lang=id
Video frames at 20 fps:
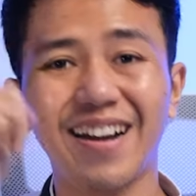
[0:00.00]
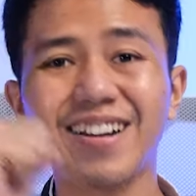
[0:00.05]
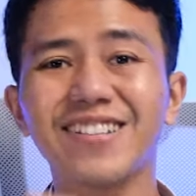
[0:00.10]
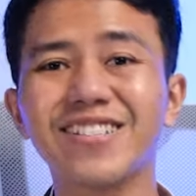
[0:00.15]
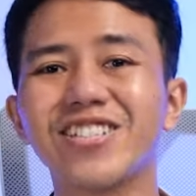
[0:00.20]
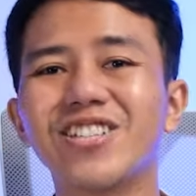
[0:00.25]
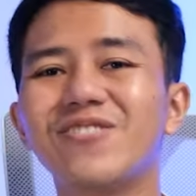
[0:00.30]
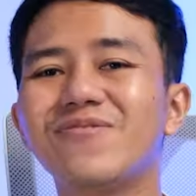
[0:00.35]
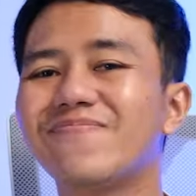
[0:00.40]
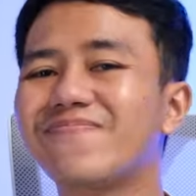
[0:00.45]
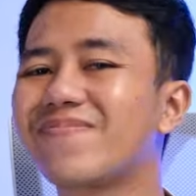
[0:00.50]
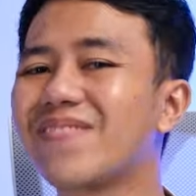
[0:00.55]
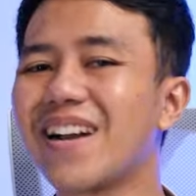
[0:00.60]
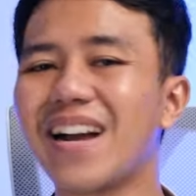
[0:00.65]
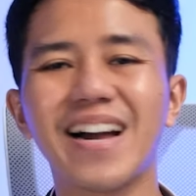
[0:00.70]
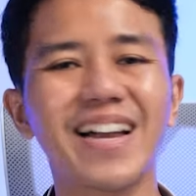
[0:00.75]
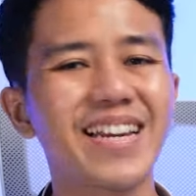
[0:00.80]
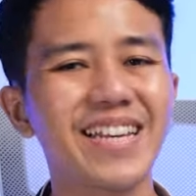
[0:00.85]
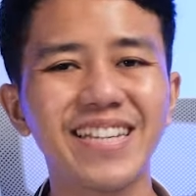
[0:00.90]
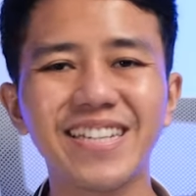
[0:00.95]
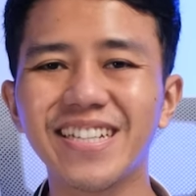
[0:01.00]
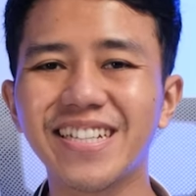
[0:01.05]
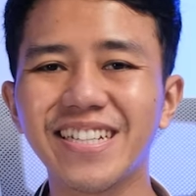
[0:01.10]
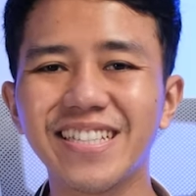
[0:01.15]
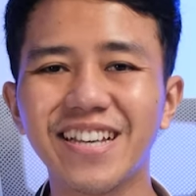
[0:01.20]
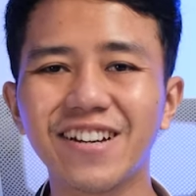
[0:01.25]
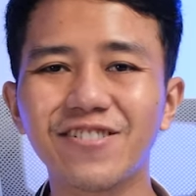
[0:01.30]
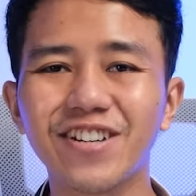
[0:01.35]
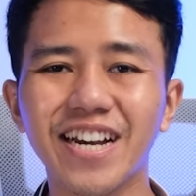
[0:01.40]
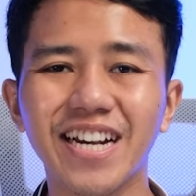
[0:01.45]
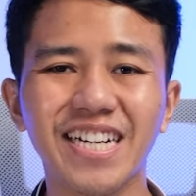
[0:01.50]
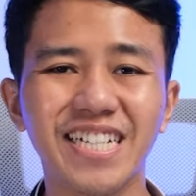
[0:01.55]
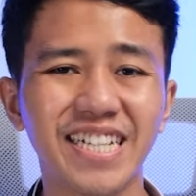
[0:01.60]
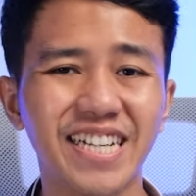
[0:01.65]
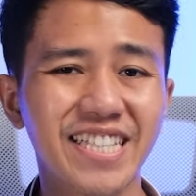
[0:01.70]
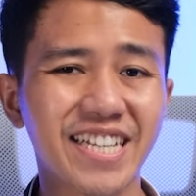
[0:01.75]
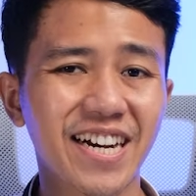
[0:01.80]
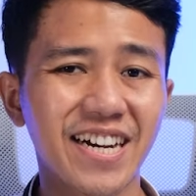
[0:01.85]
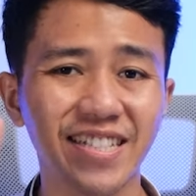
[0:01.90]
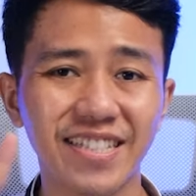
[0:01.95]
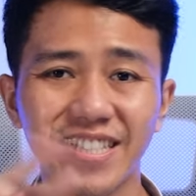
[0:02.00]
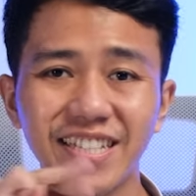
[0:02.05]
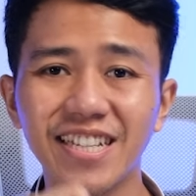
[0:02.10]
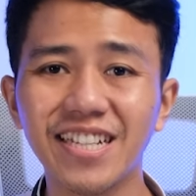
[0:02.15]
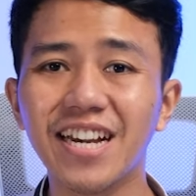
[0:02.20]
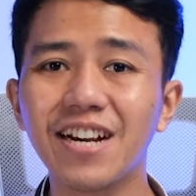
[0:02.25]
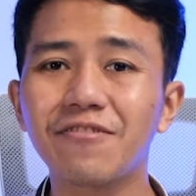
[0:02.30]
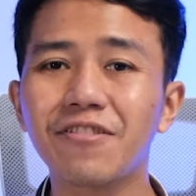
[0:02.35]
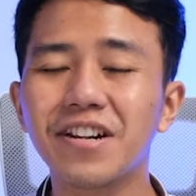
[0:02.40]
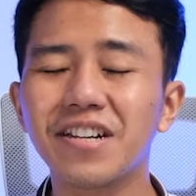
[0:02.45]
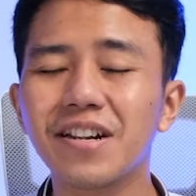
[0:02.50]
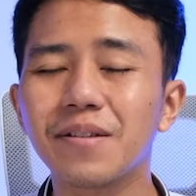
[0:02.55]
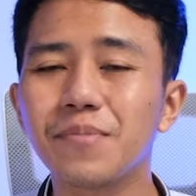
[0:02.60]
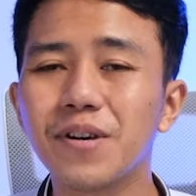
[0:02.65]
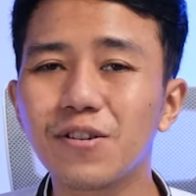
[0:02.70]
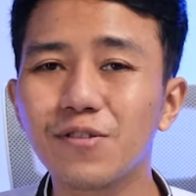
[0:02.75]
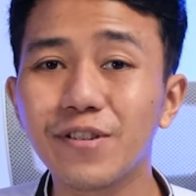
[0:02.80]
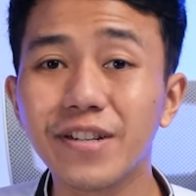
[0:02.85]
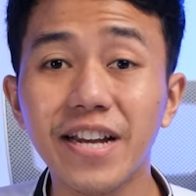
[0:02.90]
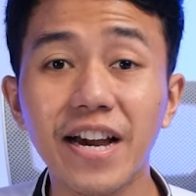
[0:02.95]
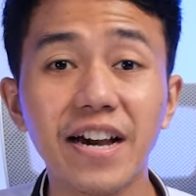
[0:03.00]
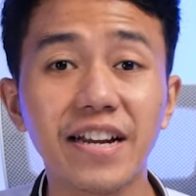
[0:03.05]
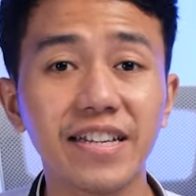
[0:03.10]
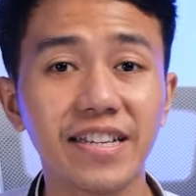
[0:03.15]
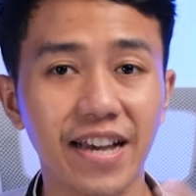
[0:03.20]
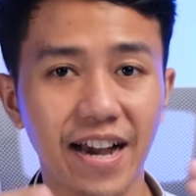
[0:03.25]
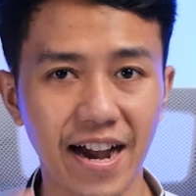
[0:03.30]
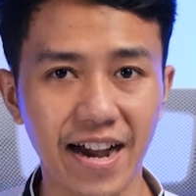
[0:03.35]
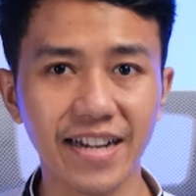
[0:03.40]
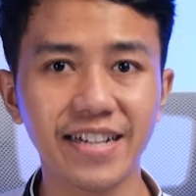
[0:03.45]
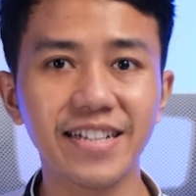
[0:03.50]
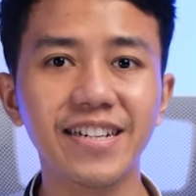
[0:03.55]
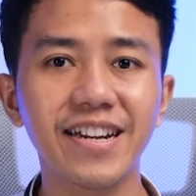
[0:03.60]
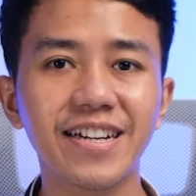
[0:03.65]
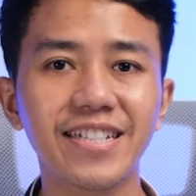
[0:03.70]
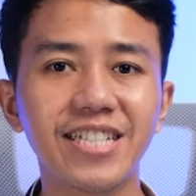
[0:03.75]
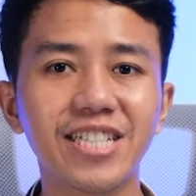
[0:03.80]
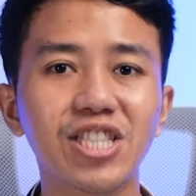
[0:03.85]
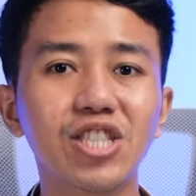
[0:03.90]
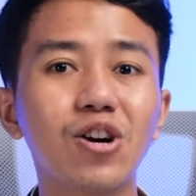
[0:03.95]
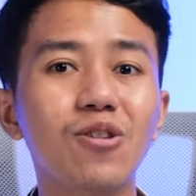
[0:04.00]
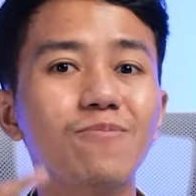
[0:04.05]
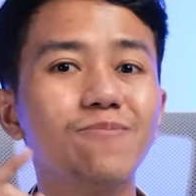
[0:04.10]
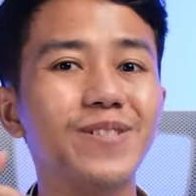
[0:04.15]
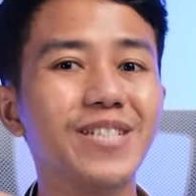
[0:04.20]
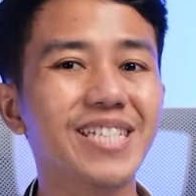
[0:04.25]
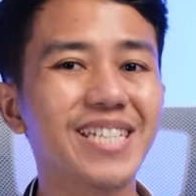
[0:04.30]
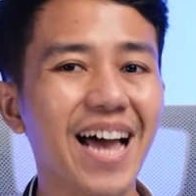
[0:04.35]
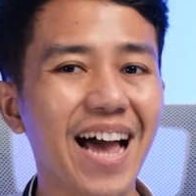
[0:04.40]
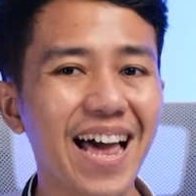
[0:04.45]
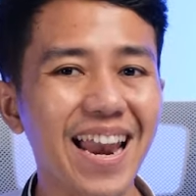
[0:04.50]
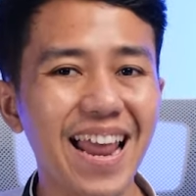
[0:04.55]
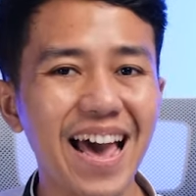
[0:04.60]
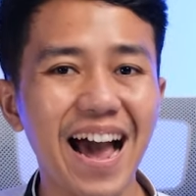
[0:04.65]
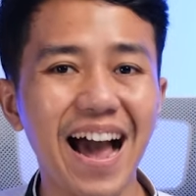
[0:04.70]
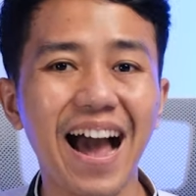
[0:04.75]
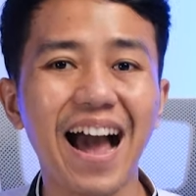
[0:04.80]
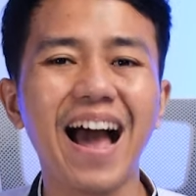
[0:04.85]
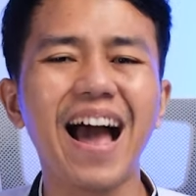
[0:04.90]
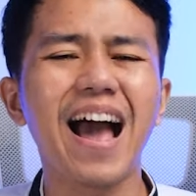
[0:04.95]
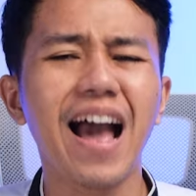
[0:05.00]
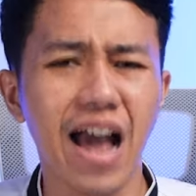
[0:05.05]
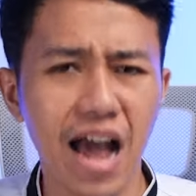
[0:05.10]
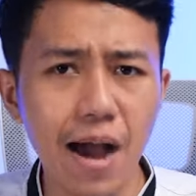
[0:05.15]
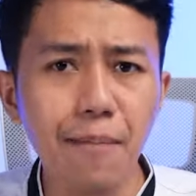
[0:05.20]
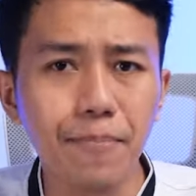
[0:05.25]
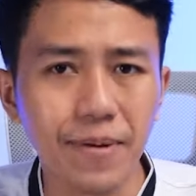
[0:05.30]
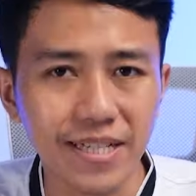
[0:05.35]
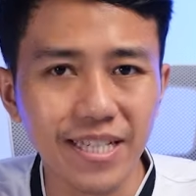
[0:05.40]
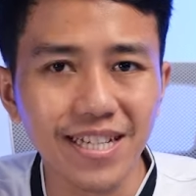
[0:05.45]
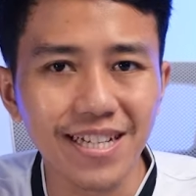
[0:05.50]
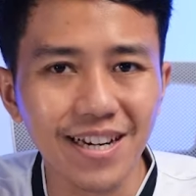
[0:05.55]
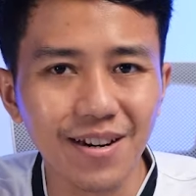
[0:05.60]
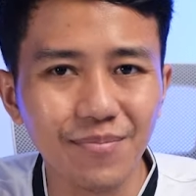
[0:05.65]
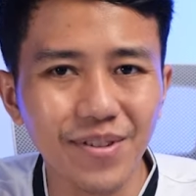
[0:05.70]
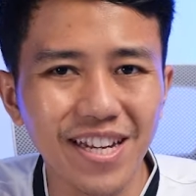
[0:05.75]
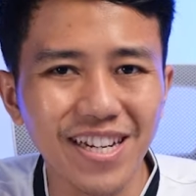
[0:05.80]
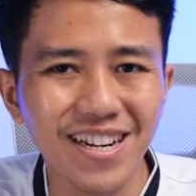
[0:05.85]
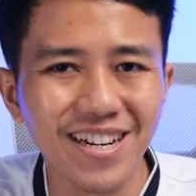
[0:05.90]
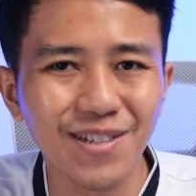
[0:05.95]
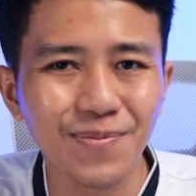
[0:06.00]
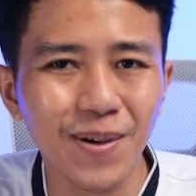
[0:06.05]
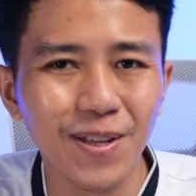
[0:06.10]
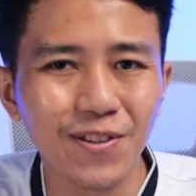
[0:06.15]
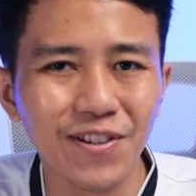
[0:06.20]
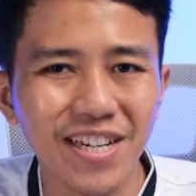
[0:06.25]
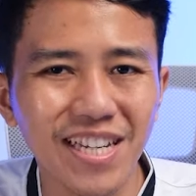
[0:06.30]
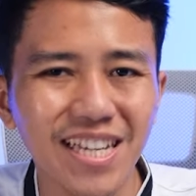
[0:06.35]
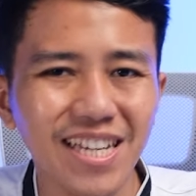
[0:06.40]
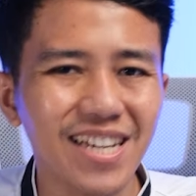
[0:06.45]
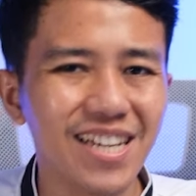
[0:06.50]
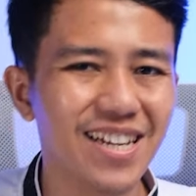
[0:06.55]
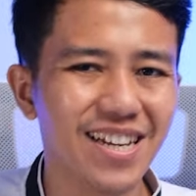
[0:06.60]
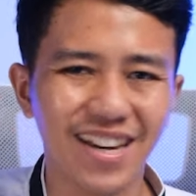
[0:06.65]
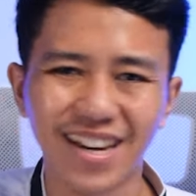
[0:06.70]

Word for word: Halo Sob, kali ini kita udah kedatangan tiga warna baru dari Adidas Top Salah. Apa sih kelebihan dari sepatu ini?